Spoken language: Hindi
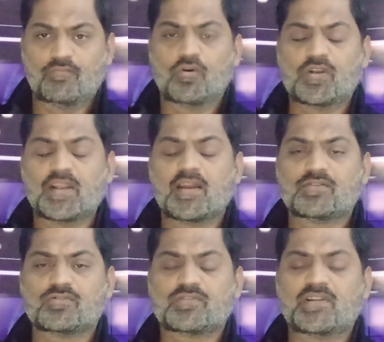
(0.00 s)
वोटिंग का
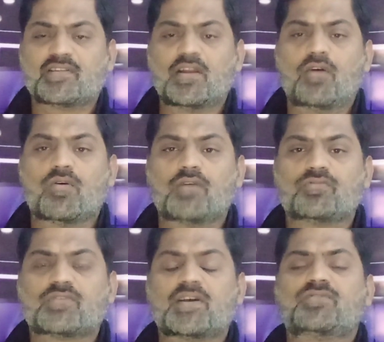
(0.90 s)
जो सिलसिला होगा
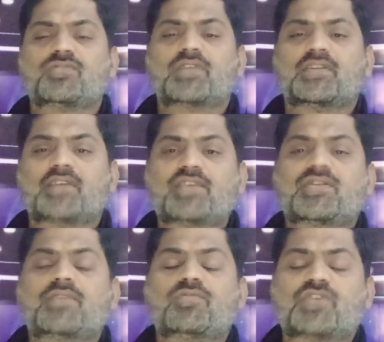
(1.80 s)
उसका जो
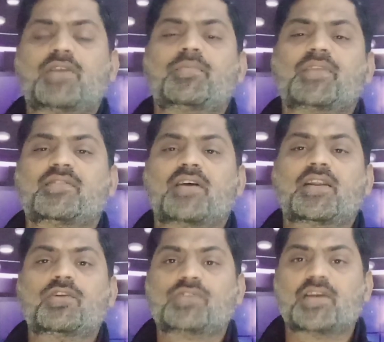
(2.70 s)
नतज है वो छः बजे
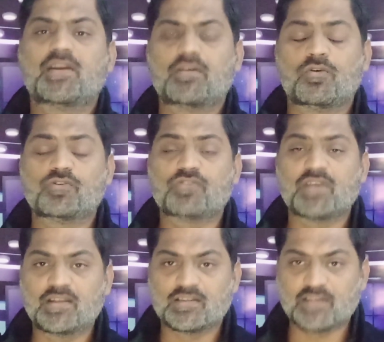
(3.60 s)
जारी होते हो
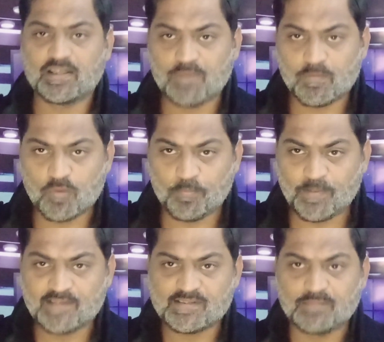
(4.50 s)
जाएंगे नतज मैं आपको
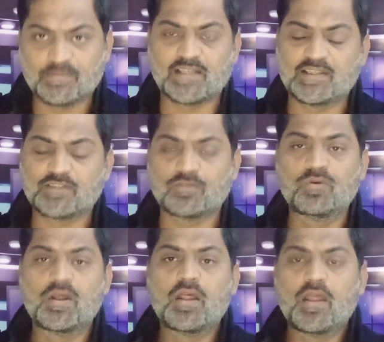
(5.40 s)
पहले से ही बता देता
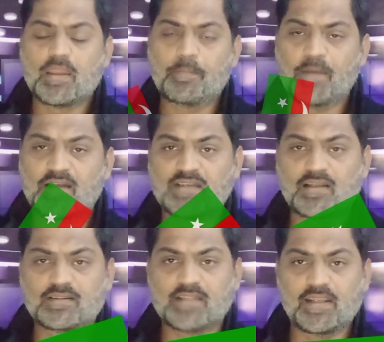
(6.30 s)
हूँ कि
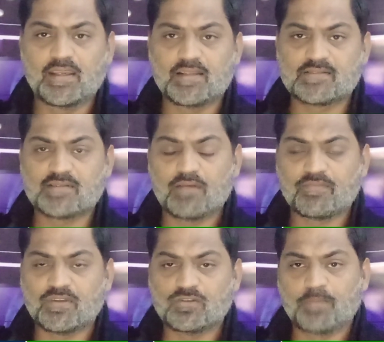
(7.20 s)
पाकिस्तान तहरीक
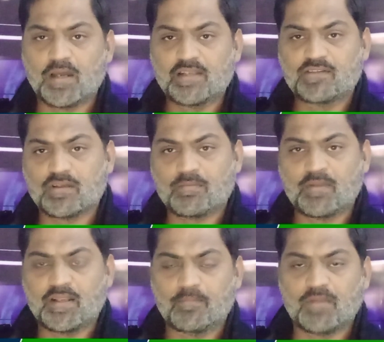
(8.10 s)
इंसाफ के जो बानी
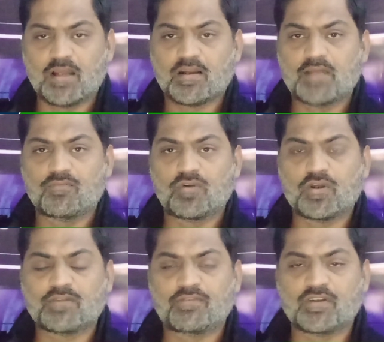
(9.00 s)
चेयरमैन हैं इमरान खान वो
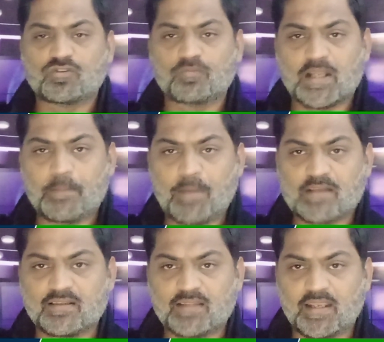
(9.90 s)
एक दफ़ा दोबारा
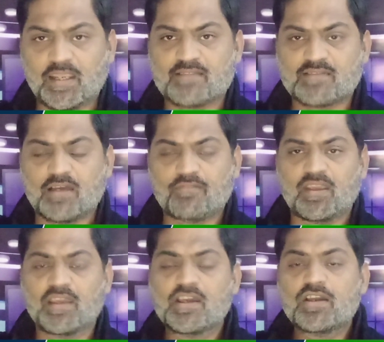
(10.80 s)
पाकिस्तान तहरीक इंसाफ
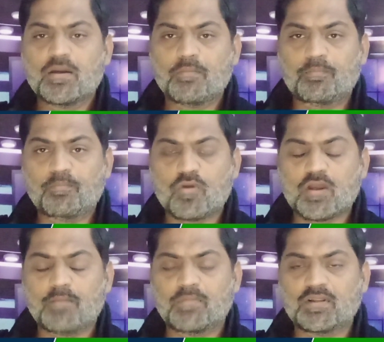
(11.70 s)
के
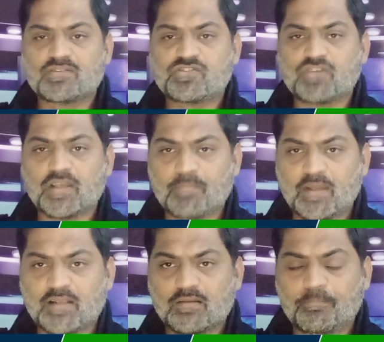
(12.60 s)
मुकम्मल
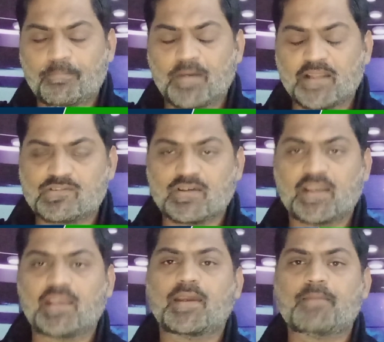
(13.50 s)
चेयरमैन बन
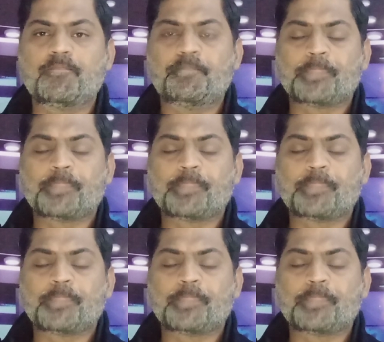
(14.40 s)
जाएंगे